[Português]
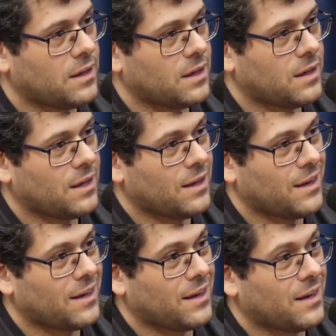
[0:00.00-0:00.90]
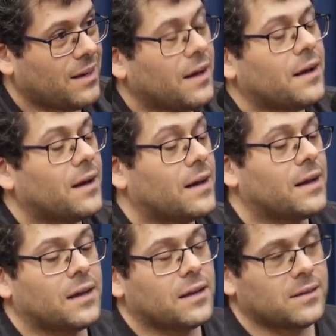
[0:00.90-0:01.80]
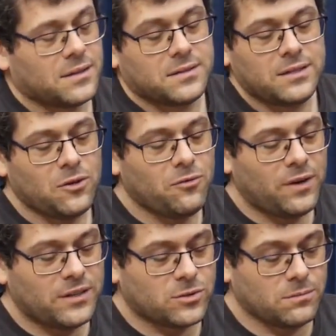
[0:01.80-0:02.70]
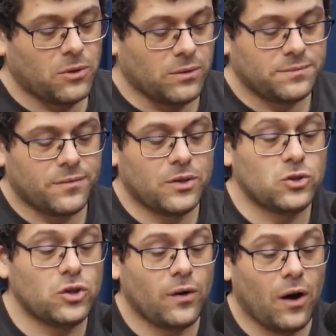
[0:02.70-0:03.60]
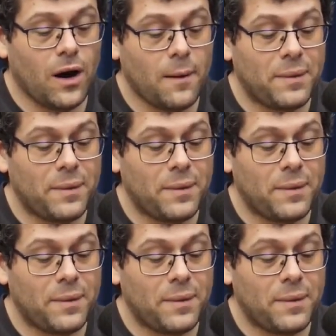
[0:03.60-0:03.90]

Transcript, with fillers: Põe no microfone. Você não vai. Bom. Isso, isso ó,